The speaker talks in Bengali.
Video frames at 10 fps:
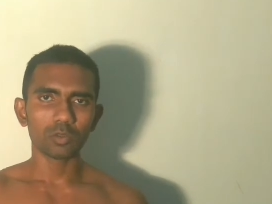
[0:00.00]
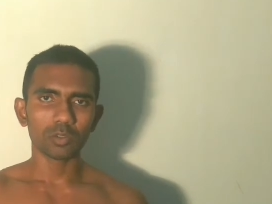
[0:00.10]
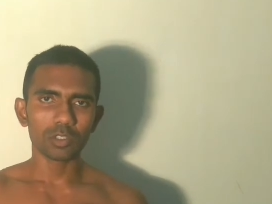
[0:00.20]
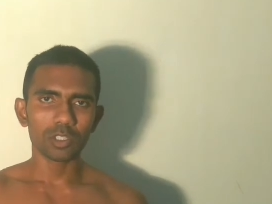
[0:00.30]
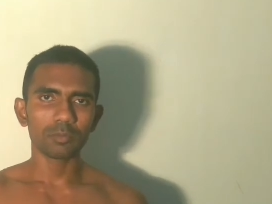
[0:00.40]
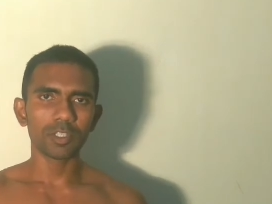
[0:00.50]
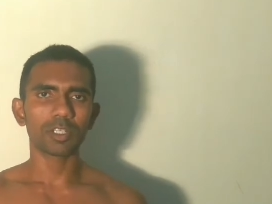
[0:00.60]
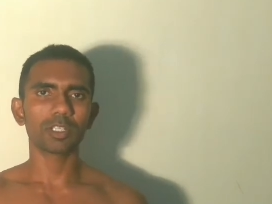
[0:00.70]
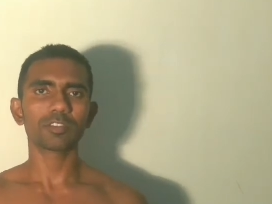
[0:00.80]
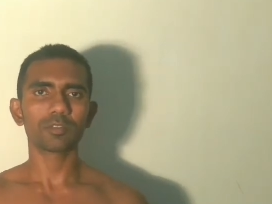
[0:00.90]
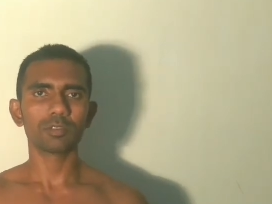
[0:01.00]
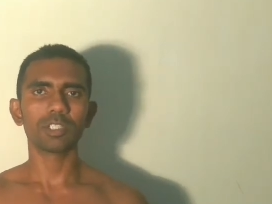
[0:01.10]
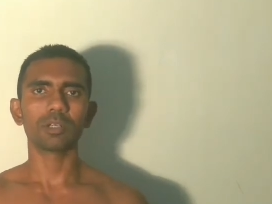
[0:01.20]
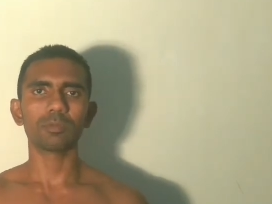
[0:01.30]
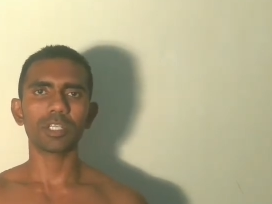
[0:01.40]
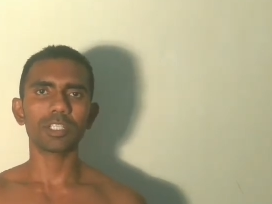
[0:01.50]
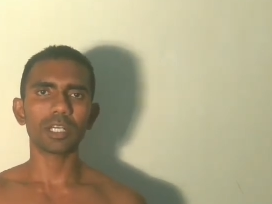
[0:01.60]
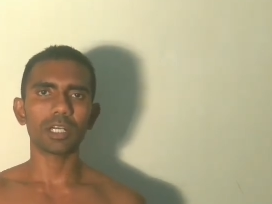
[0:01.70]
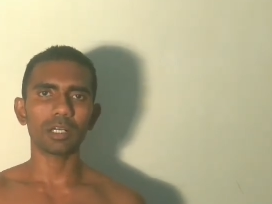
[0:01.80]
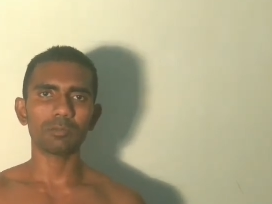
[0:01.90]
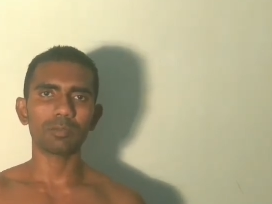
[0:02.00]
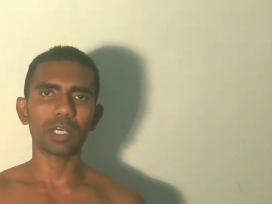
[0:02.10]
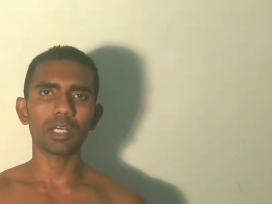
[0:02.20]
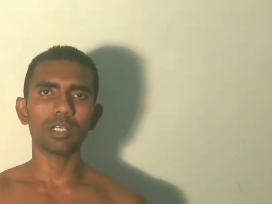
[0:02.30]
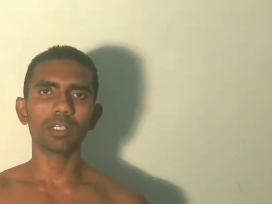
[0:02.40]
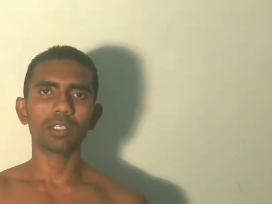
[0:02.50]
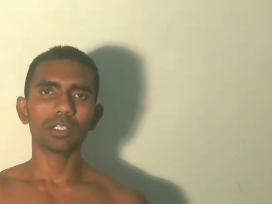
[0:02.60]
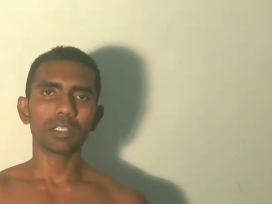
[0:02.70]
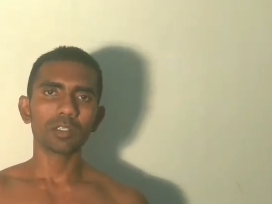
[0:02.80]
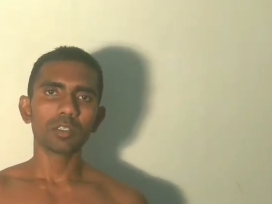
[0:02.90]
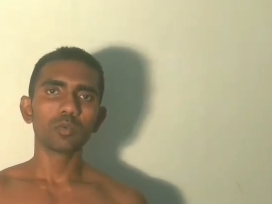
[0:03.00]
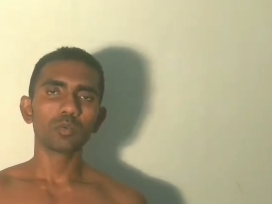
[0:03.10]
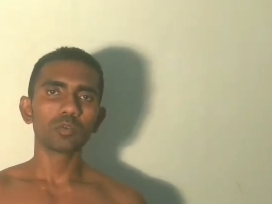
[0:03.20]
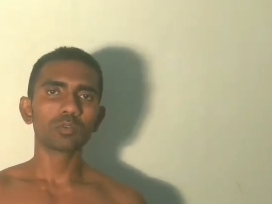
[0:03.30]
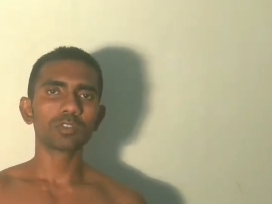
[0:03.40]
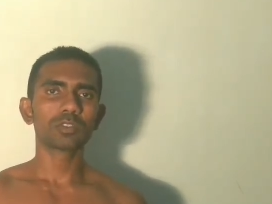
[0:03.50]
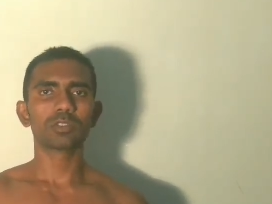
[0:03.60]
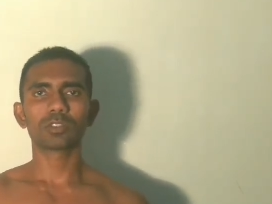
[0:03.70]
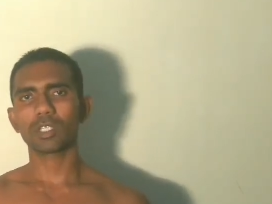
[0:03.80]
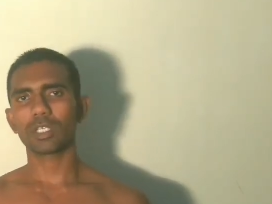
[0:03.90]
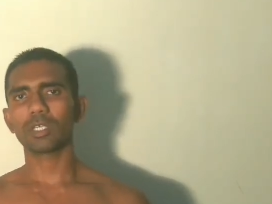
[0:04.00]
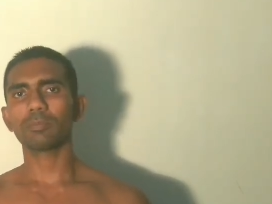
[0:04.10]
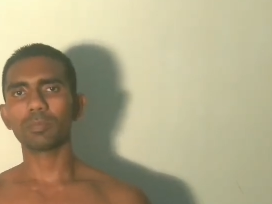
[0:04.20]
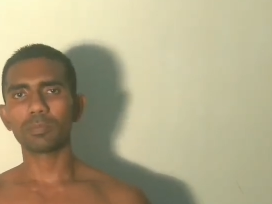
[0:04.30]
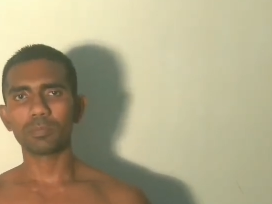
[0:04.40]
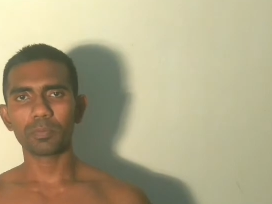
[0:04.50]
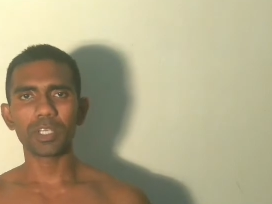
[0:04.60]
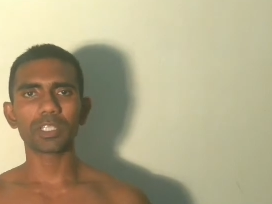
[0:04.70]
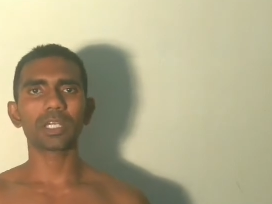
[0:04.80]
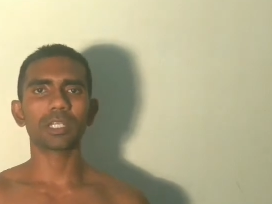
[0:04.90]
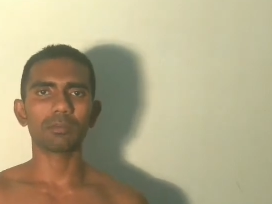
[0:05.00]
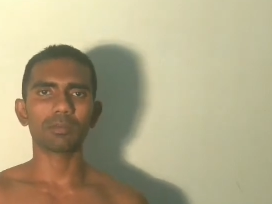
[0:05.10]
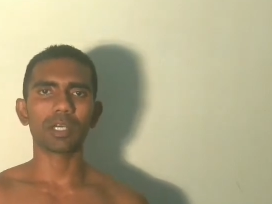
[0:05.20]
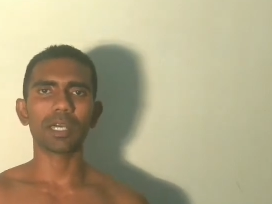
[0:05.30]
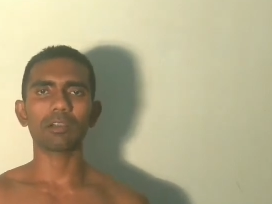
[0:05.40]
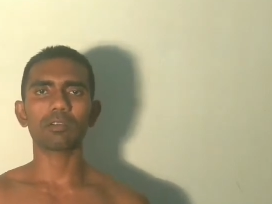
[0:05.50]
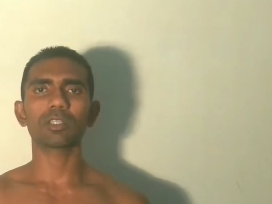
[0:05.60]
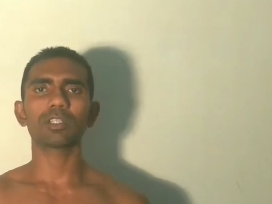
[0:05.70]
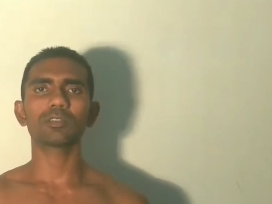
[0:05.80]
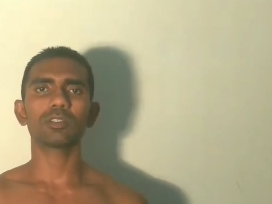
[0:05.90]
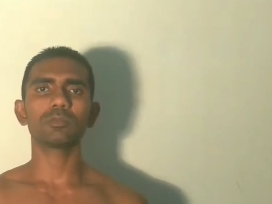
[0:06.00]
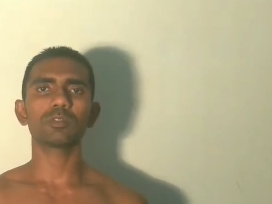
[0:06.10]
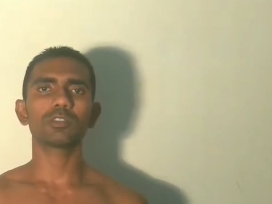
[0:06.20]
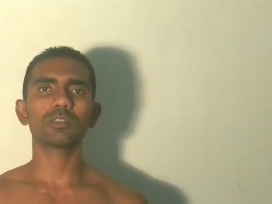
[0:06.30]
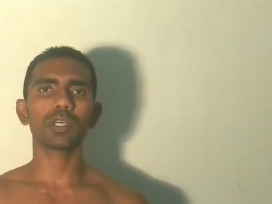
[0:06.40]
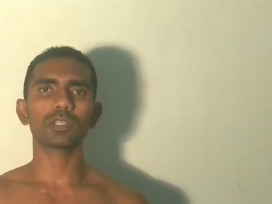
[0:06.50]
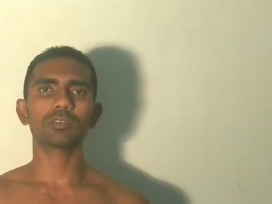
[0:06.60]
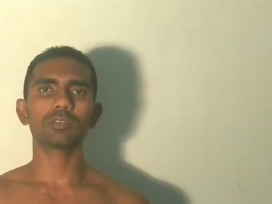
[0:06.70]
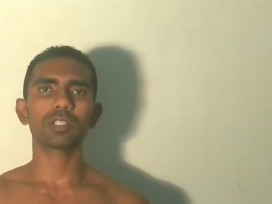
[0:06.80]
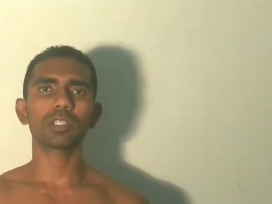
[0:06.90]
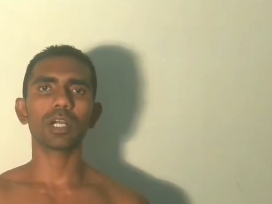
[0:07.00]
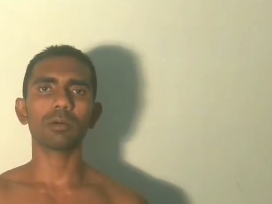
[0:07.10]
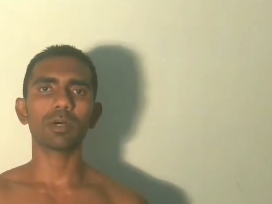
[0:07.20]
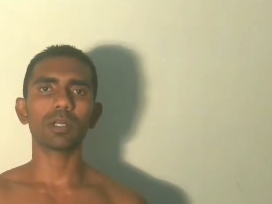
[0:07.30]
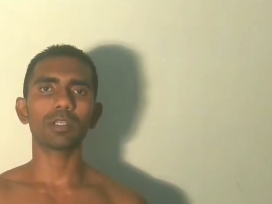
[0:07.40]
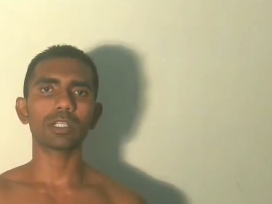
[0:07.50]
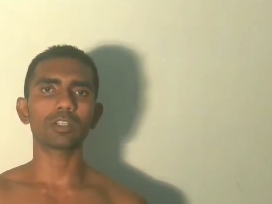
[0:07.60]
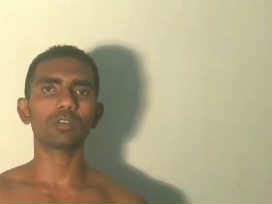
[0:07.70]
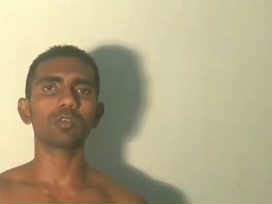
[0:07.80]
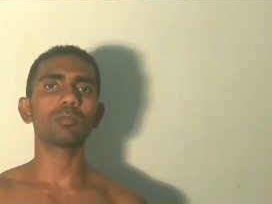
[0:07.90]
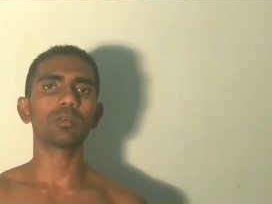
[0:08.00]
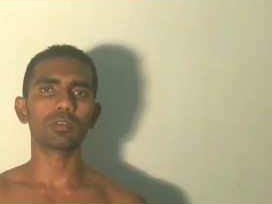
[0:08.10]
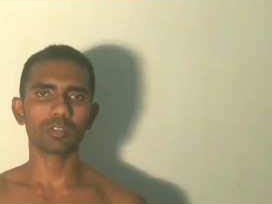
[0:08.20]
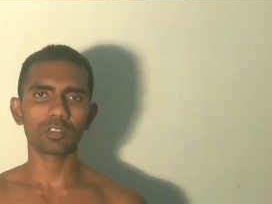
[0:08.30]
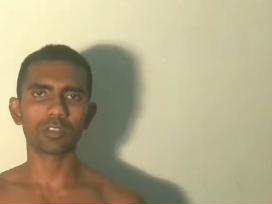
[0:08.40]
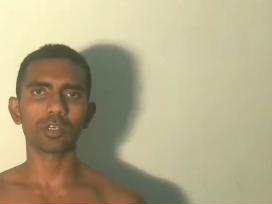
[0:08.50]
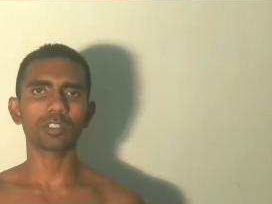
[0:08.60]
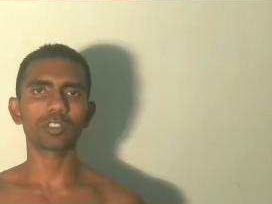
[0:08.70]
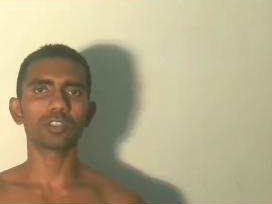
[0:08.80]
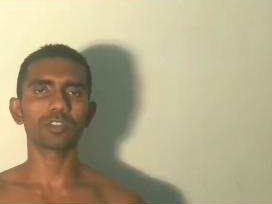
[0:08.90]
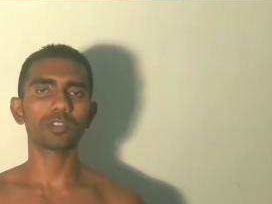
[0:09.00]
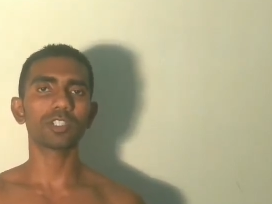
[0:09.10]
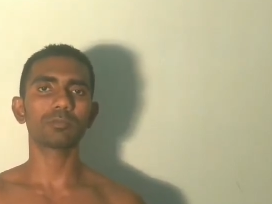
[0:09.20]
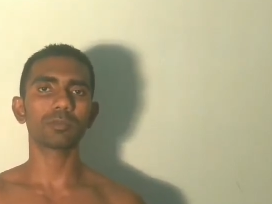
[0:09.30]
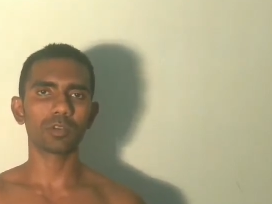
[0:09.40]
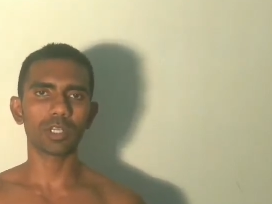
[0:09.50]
যে মিনারেল সোডিয়াম এটা আমরা কোন কোন সোর্স থেকে পেয়ে থাকি আমরা এক কথায় সোডিয়াম হচ্ছিল এক ধরনের কি খাবার একটা লবণ সল্ট সোডিয়াম ক্লোরাইড